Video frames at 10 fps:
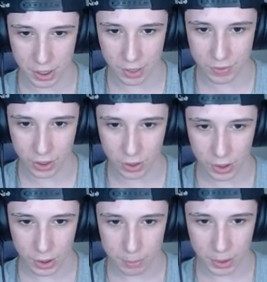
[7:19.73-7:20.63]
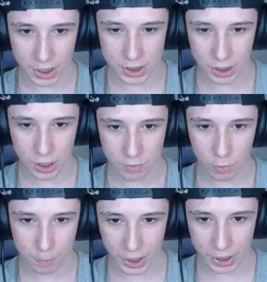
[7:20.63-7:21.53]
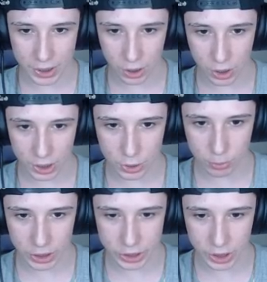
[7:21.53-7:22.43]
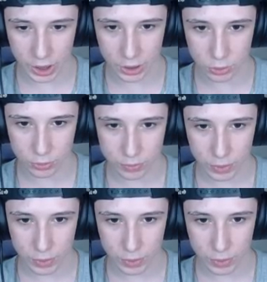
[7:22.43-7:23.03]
né, velho? Beleza, vamos pegar aqui, ó, cadê o machado?